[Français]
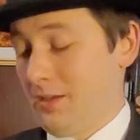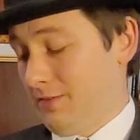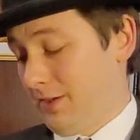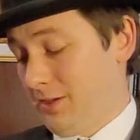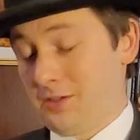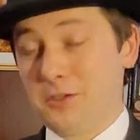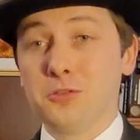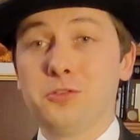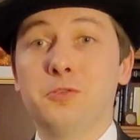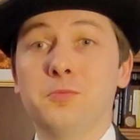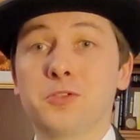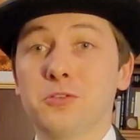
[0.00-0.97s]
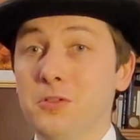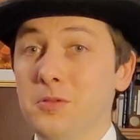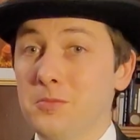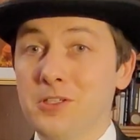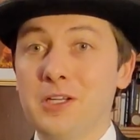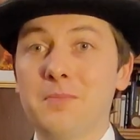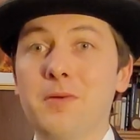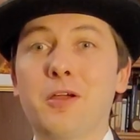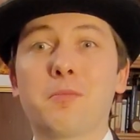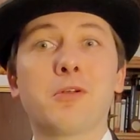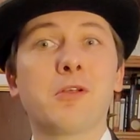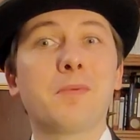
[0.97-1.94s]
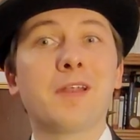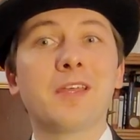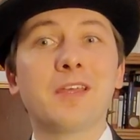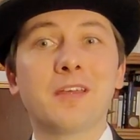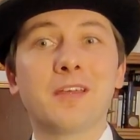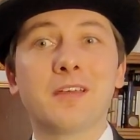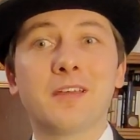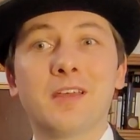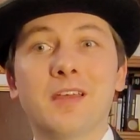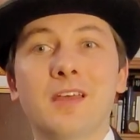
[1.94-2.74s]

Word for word: avec un costume sombre et un parapluie plié,